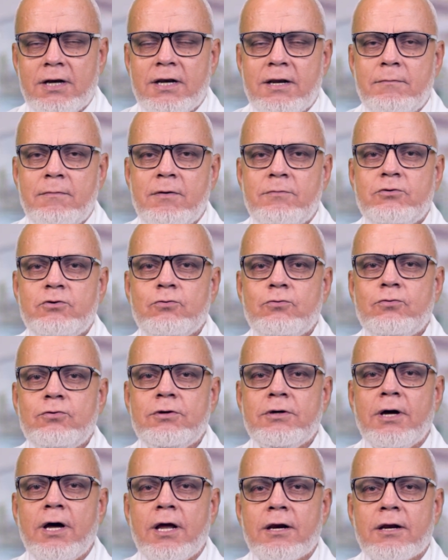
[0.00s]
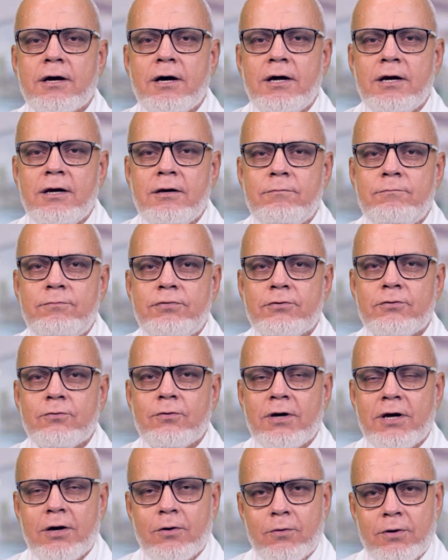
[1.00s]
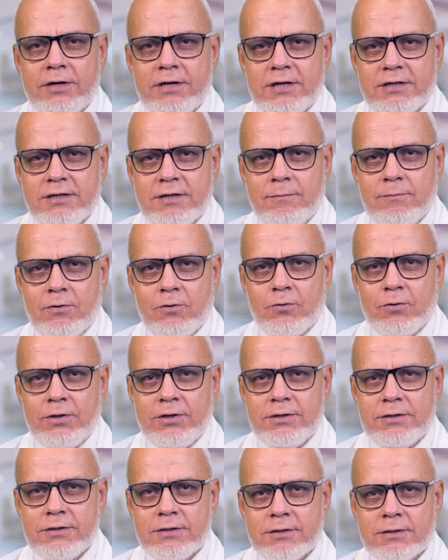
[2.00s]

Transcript: لما بنقول القلب والأوعية الدموية